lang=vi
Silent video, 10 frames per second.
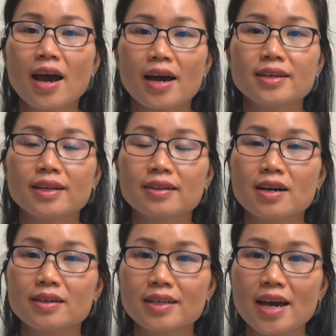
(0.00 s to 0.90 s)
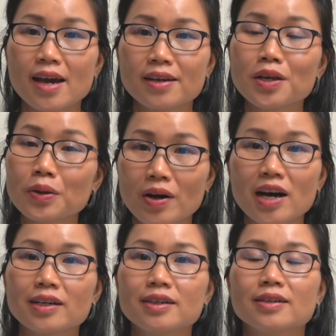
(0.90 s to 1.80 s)
hãy dành thời gian nhiều
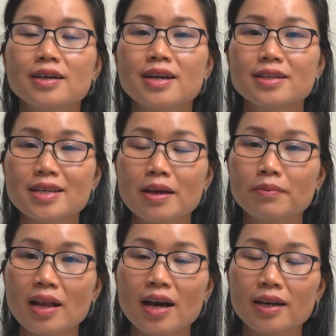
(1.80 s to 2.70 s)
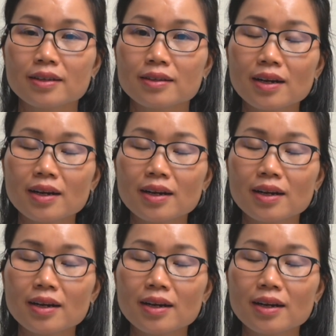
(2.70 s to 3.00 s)
hơn nữa để xem lại